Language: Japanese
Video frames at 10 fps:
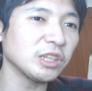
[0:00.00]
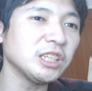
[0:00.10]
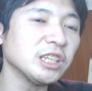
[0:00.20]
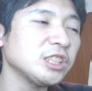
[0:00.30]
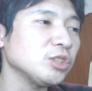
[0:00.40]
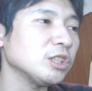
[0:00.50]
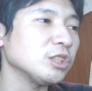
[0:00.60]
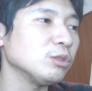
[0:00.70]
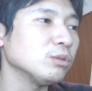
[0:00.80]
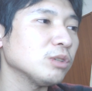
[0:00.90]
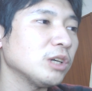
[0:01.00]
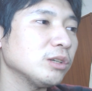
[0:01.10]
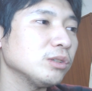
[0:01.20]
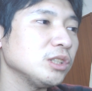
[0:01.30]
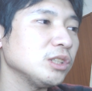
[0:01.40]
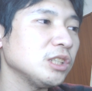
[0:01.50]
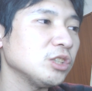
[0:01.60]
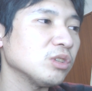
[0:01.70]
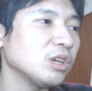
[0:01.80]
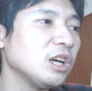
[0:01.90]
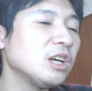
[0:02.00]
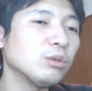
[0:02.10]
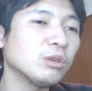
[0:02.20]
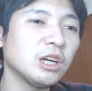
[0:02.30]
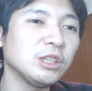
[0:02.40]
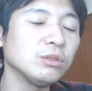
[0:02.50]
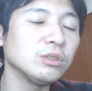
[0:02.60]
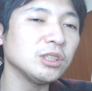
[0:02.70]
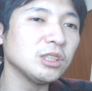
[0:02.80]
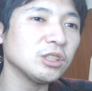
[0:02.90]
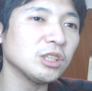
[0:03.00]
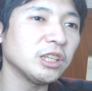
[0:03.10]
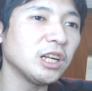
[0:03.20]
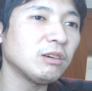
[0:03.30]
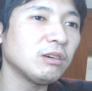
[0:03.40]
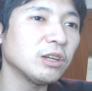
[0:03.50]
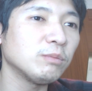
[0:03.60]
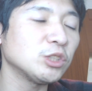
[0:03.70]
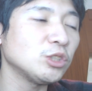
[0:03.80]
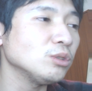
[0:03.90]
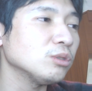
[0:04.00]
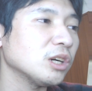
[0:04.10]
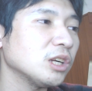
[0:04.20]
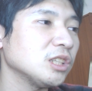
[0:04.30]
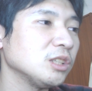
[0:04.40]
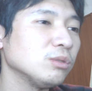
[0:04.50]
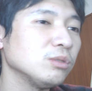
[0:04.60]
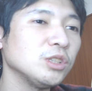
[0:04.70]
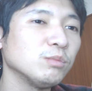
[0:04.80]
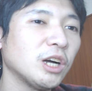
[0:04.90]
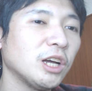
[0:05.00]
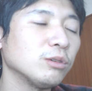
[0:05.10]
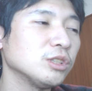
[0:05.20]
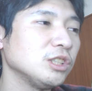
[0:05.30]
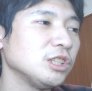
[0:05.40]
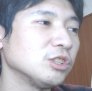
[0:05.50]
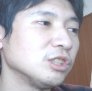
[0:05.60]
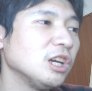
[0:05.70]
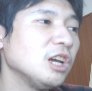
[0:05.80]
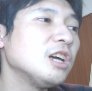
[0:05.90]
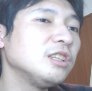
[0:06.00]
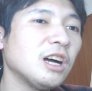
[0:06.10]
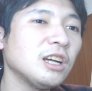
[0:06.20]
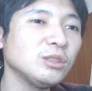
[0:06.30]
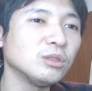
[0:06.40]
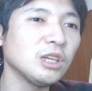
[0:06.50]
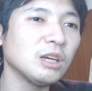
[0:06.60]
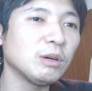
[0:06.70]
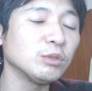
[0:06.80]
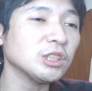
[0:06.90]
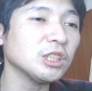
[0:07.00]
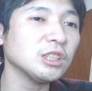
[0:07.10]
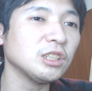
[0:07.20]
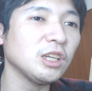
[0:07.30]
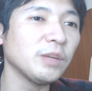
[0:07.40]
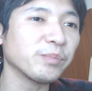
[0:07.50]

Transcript: 移籍市場で日本の外国人選手がとか日本人選手が狙われる、まあ、中国からしたら日本人も外国人選手になるので、まあ、もしかしたらね、